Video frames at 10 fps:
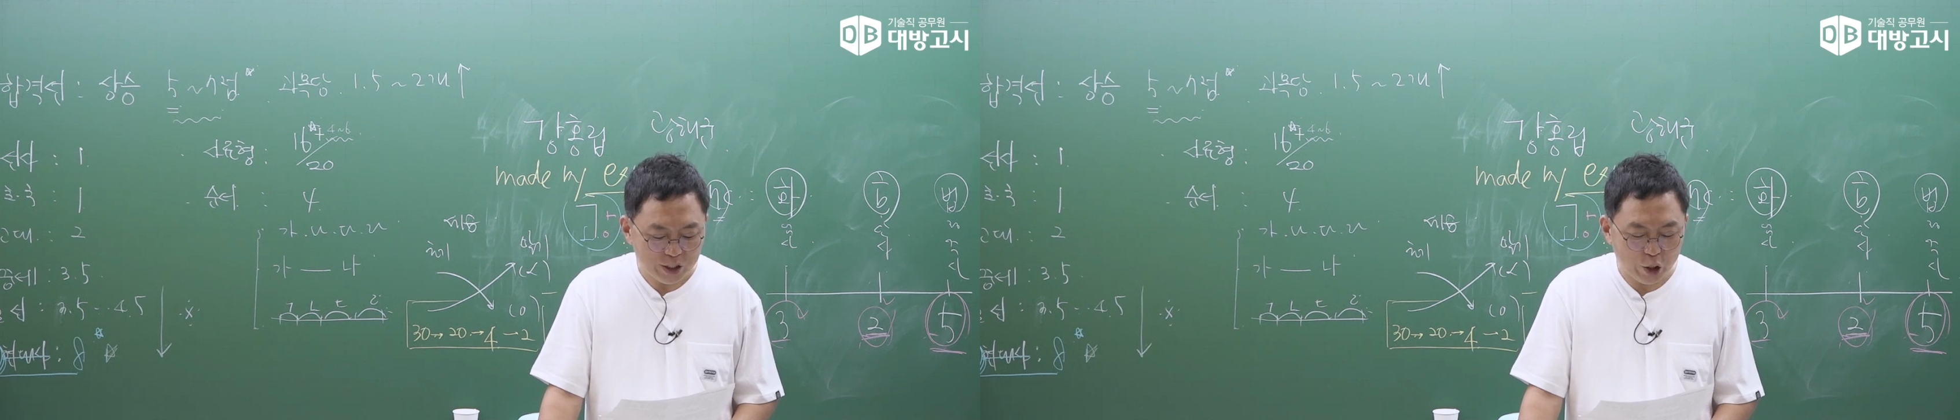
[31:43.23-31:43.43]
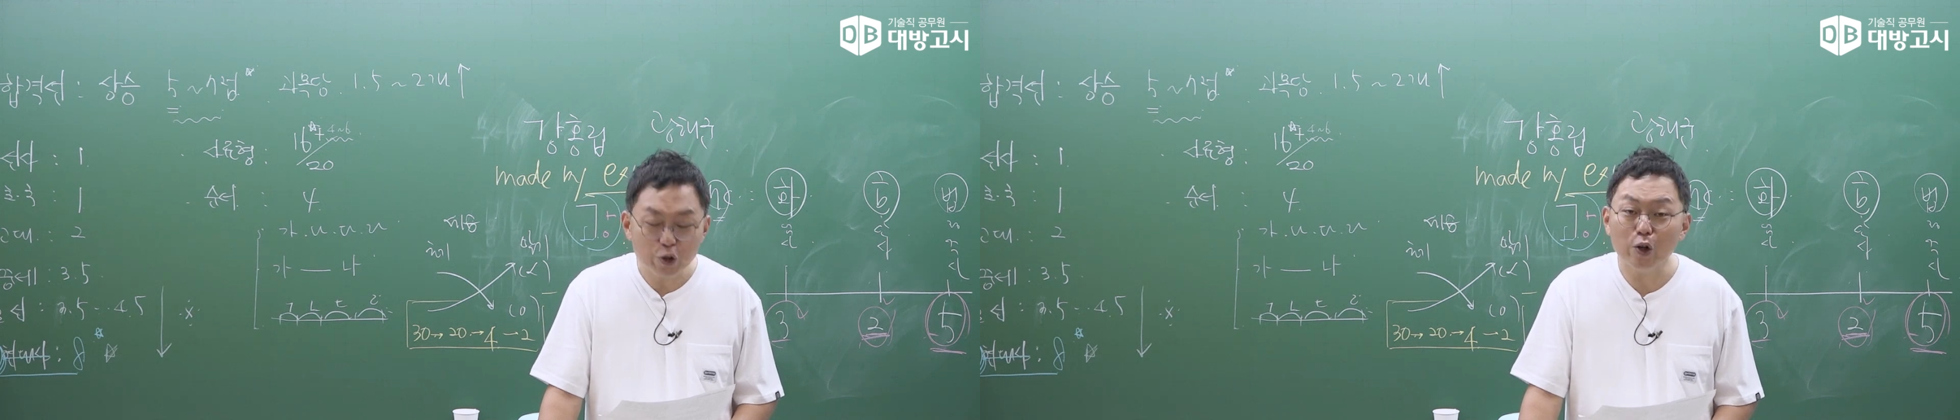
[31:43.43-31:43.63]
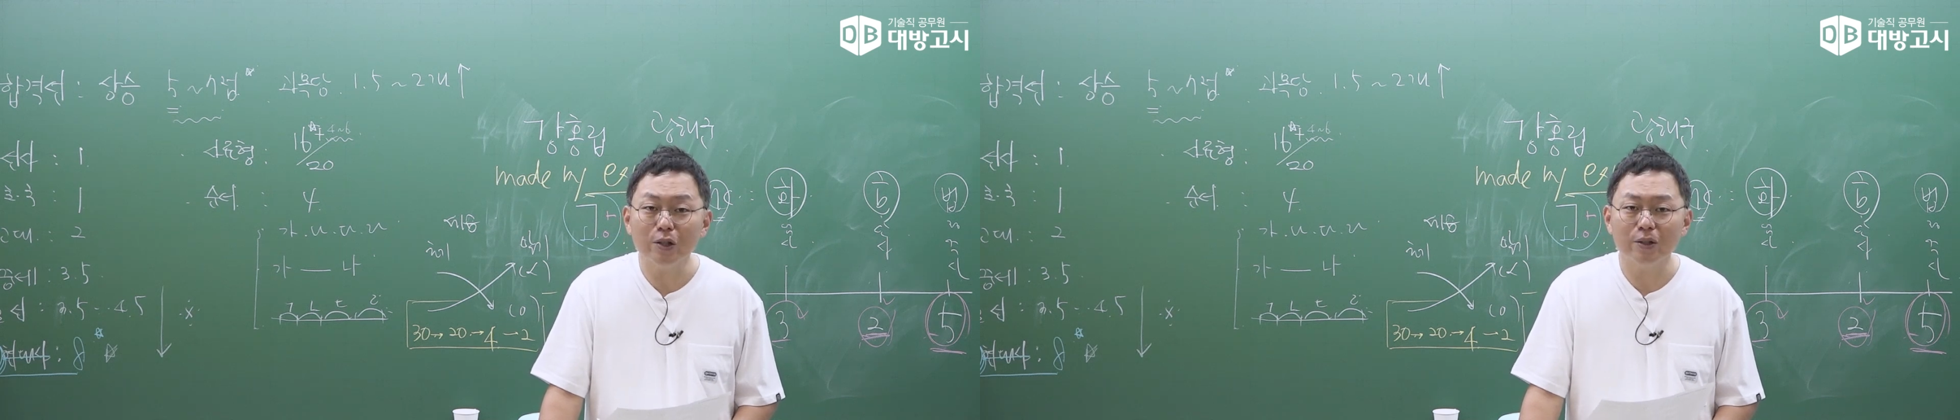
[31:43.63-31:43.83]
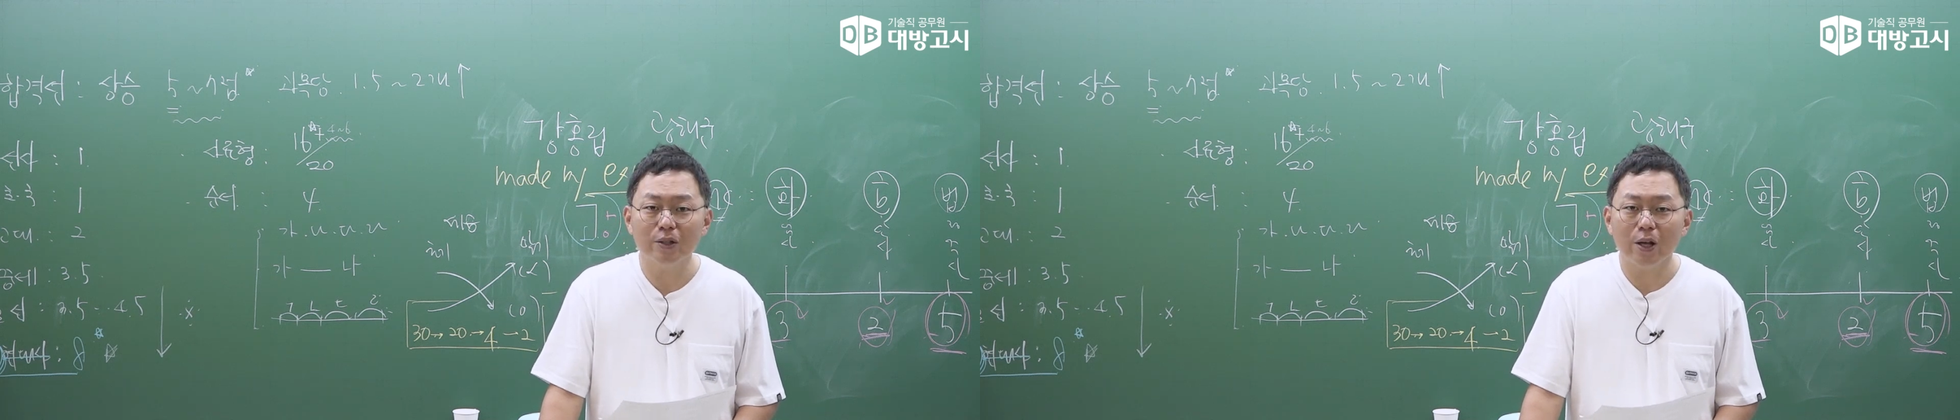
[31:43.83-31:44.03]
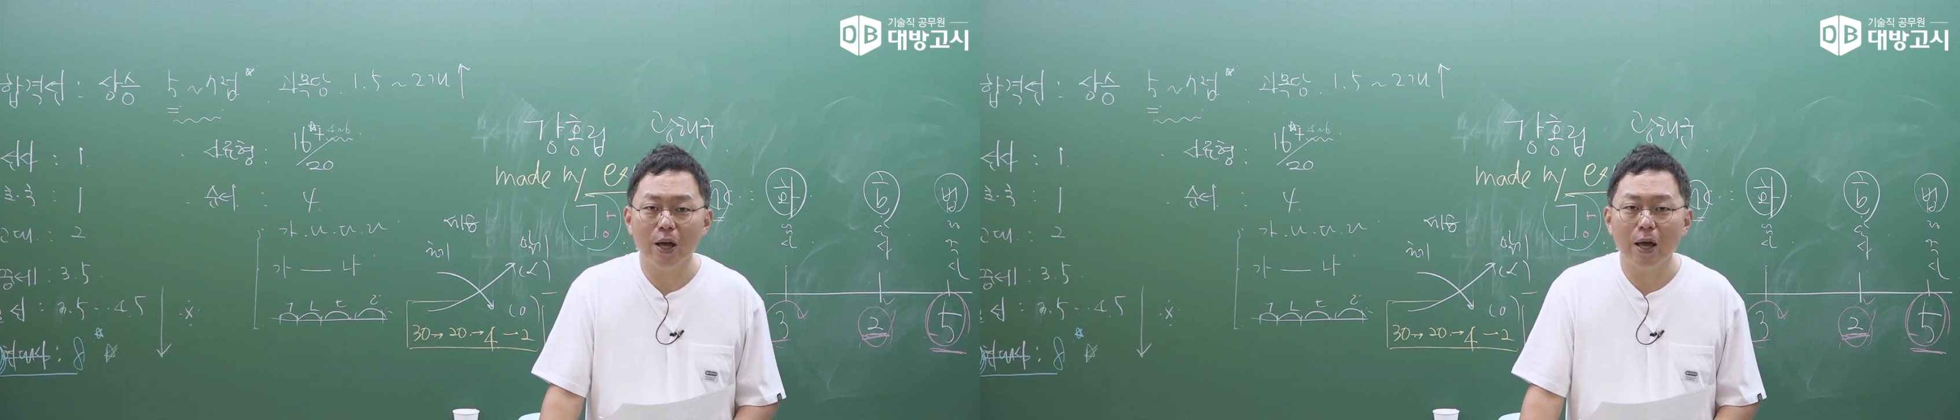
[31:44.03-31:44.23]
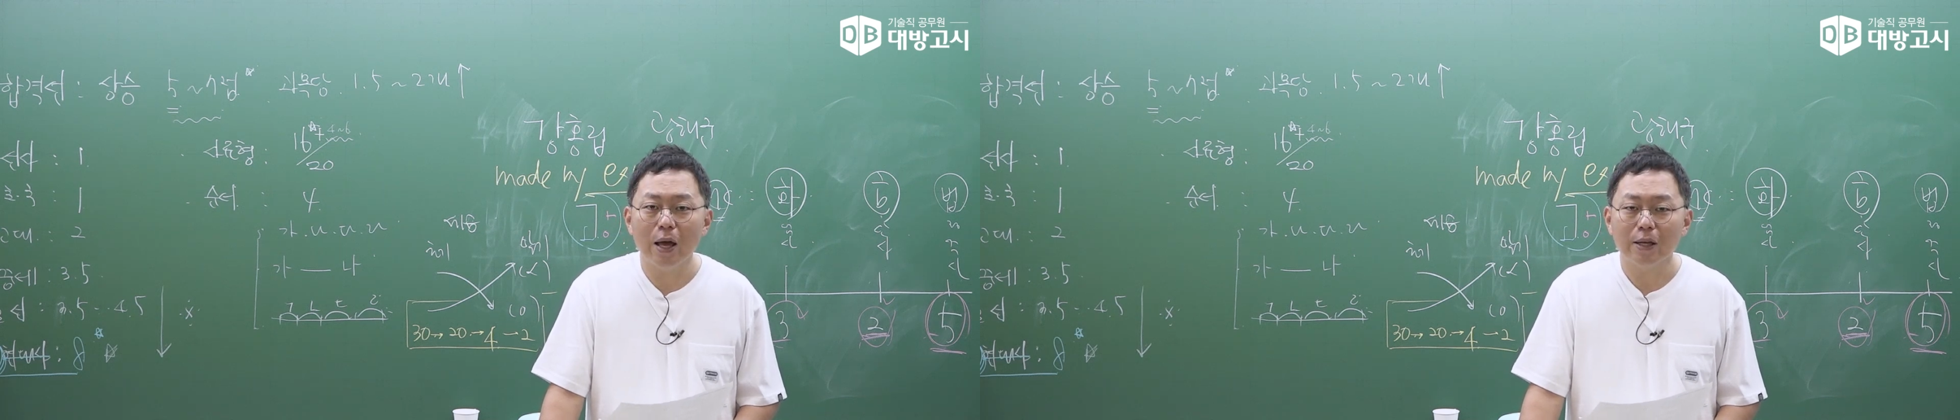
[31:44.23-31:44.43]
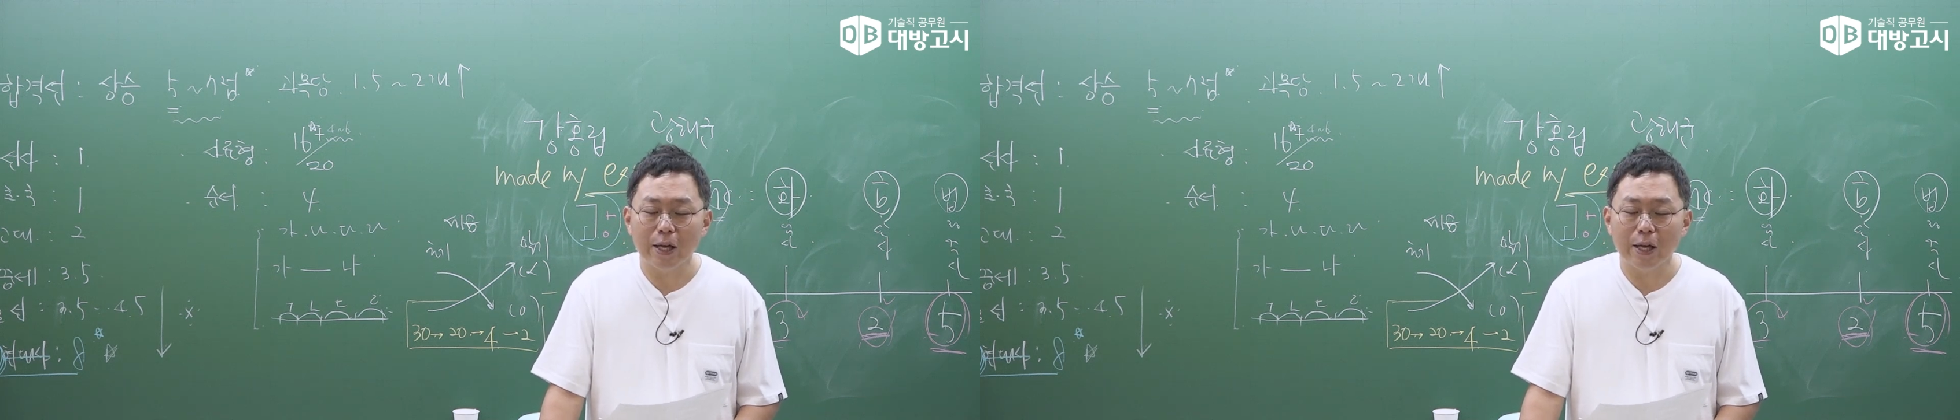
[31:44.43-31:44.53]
여성들의